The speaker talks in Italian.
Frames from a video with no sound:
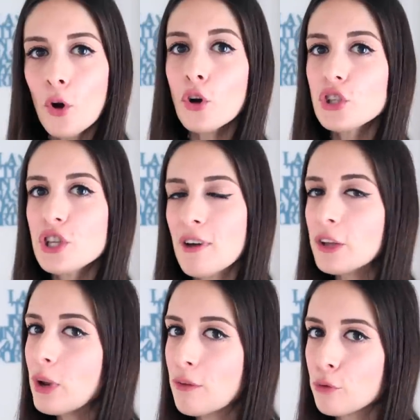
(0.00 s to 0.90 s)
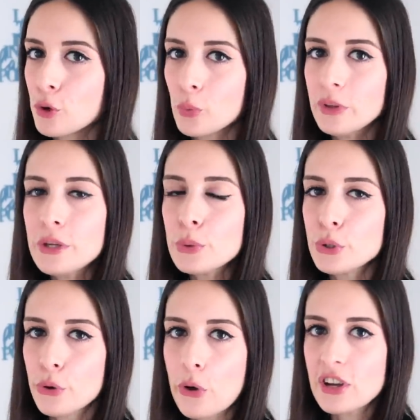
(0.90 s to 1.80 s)
Oggi vado a lavoro quindi
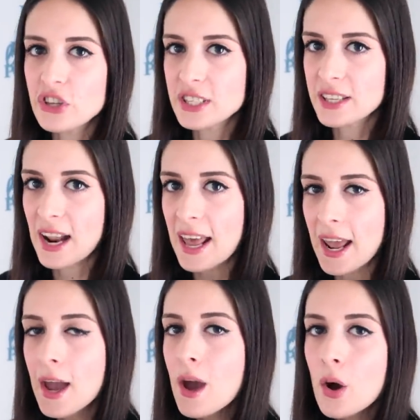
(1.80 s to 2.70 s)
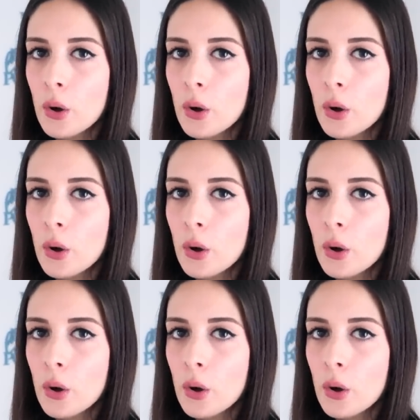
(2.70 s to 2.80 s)
riuscirò a registrare